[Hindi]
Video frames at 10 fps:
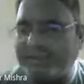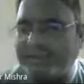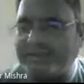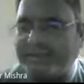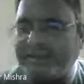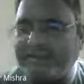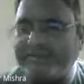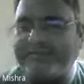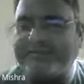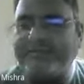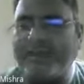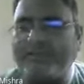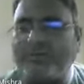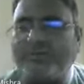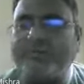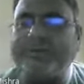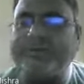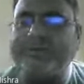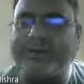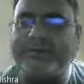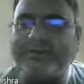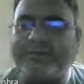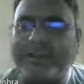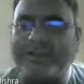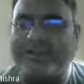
कहते हैं तो ही मो ही नाते